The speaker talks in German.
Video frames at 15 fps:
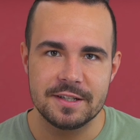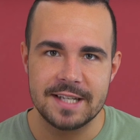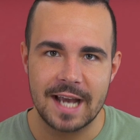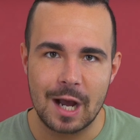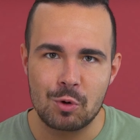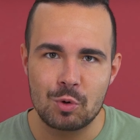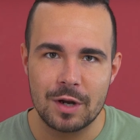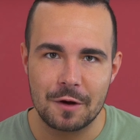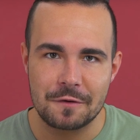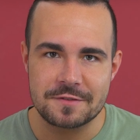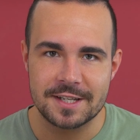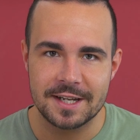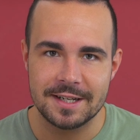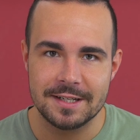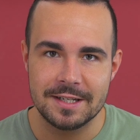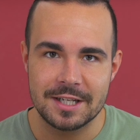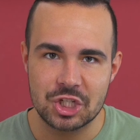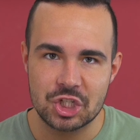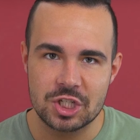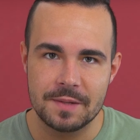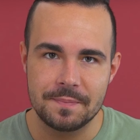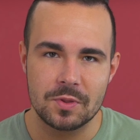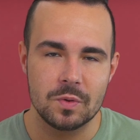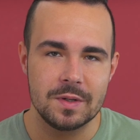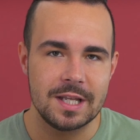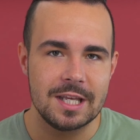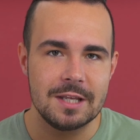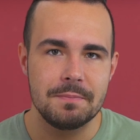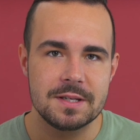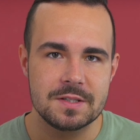die Akkulaufzeiten nicht stimmt und
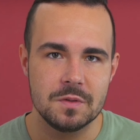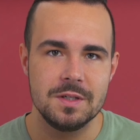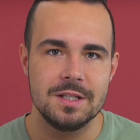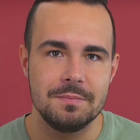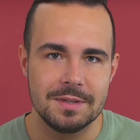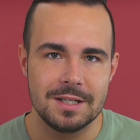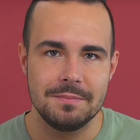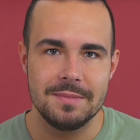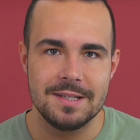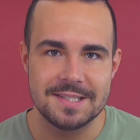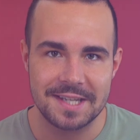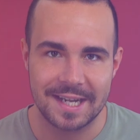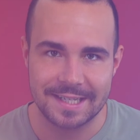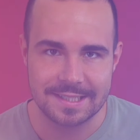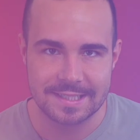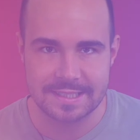ich persönlich mit dem Design